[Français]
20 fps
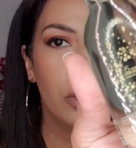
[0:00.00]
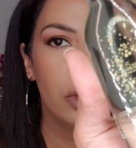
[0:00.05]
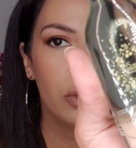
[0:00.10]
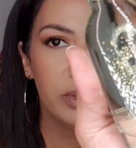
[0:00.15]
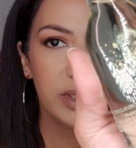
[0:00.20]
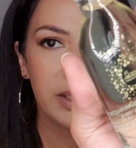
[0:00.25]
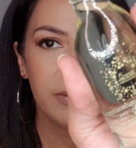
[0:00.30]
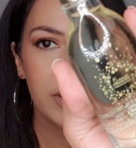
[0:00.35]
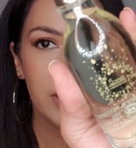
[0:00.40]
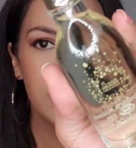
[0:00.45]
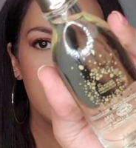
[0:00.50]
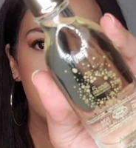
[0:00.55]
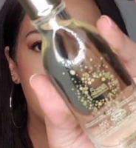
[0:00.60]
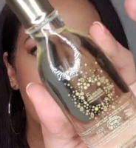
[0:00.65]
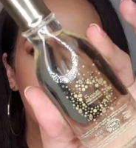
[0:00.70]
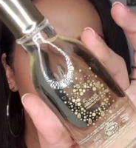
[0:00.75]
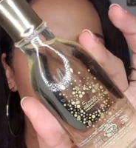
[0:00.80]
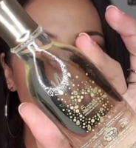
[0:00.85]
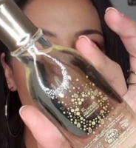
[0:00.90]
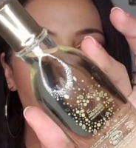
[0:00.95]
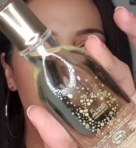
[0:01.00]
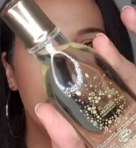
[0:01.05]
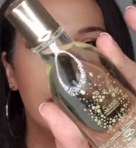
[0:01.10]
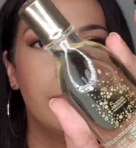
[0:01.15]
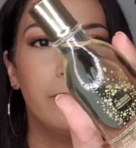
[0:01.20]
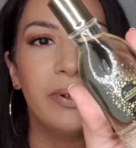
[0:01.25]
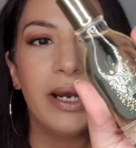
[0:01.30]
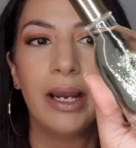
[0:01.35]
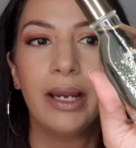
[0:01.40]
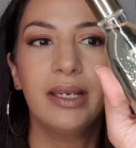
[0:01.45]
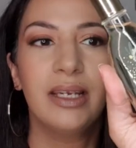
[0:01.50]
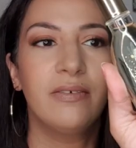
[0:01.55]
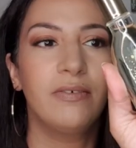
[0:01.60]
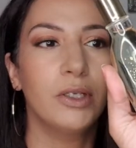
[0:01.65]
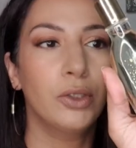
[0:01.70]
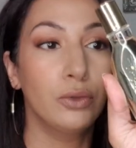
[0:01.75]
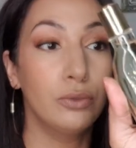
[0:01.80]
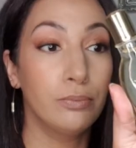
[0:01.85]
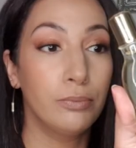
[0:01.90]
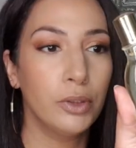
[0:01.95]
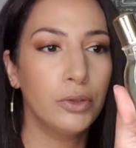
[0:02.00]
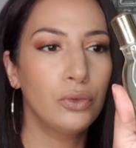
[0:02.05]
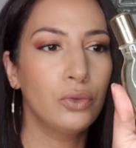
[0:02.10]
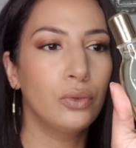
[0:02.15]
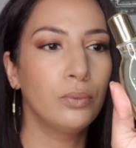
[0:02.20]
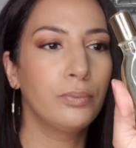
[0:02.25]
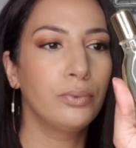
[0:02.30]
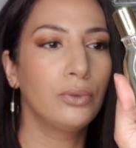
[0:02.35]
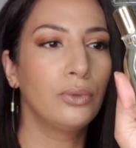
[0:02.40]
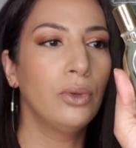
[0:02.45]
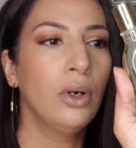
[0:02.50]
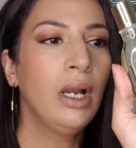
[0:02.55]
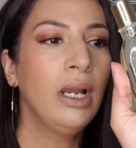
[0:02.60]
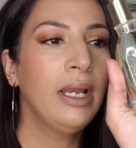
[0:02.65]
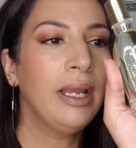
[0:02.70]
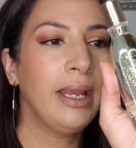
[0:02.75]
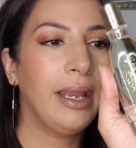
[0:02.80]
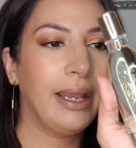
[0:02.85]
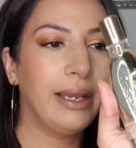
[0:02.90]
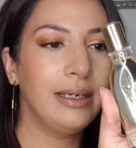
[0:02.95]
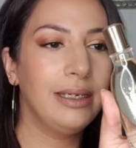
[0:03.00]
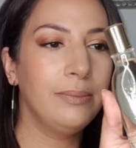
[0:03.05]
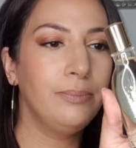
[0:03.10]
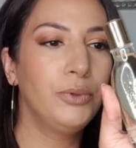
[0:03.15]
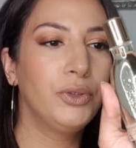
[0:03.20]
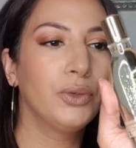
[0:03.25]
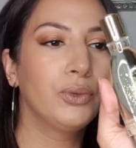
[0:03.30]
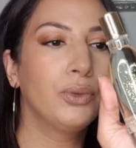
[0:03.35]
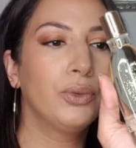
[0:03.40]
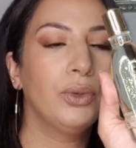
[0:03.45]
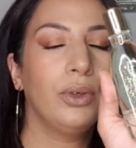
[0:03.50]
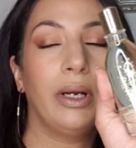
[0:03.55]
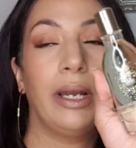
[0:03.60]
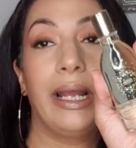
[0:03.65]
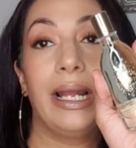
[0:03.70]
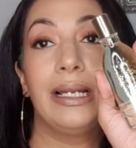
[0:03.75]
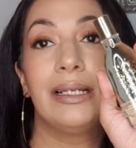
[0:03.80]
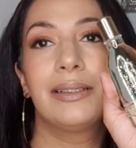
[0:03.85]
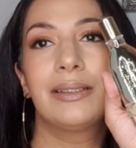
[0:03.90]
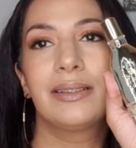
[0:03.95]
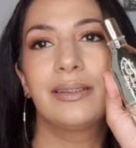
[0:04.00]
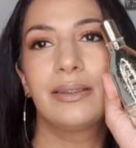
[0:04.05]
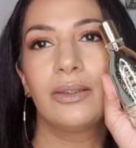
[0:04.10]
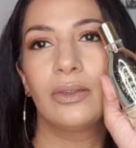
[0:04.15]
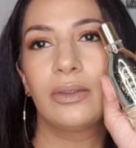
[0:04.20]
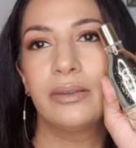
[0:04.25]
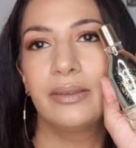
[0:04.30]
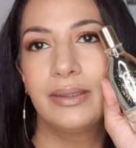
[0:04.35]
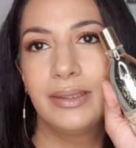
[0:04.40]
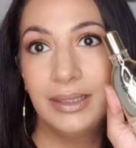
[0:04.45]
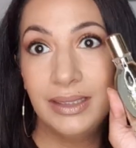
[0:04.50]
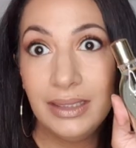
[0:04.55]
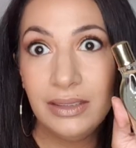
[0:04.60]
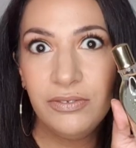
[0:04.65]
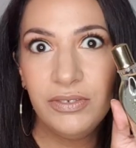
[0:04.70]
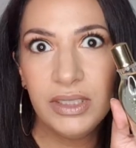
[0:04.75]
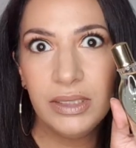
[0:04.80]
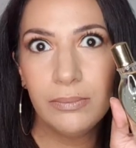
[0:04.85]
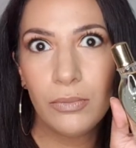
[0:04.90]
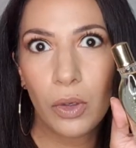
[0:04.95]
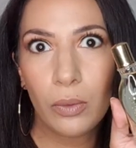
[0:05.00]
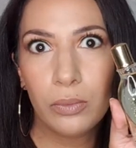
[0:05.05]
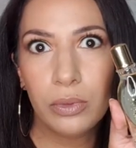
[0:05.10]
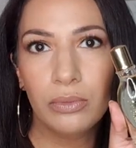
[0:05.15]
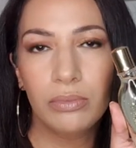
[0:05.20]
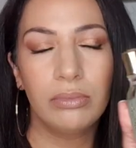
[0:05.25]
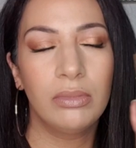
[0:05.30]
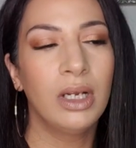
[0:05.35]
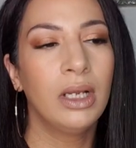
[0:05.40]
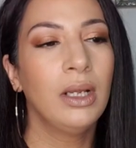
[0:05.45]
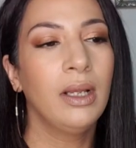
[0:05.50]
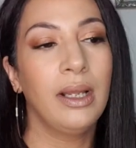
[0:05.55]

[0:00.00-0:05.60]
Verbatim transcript: Je vous avais dit, cette huile, pareil, avec une bonne compo, elle est bio, elle sent divinement bon.